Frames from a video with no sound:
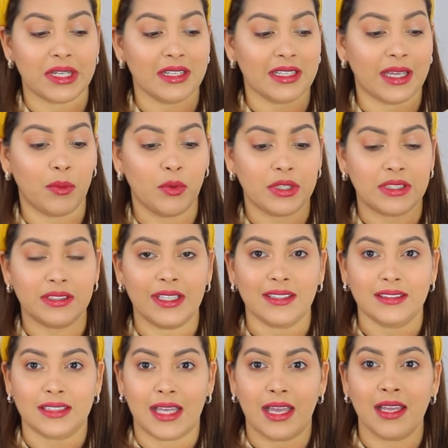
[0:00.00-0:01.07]
miren qué bonita
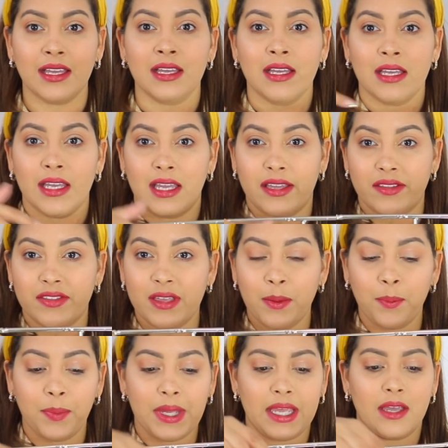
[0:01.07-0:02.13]
está este
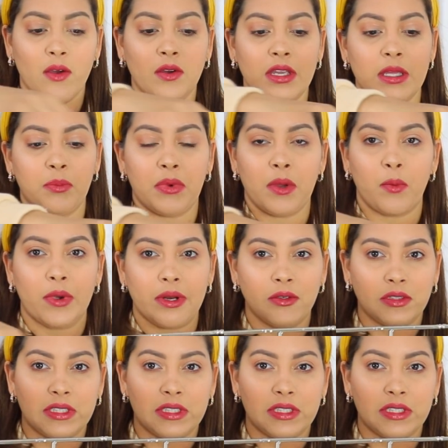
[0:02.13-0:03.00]
espejo y pues bueno,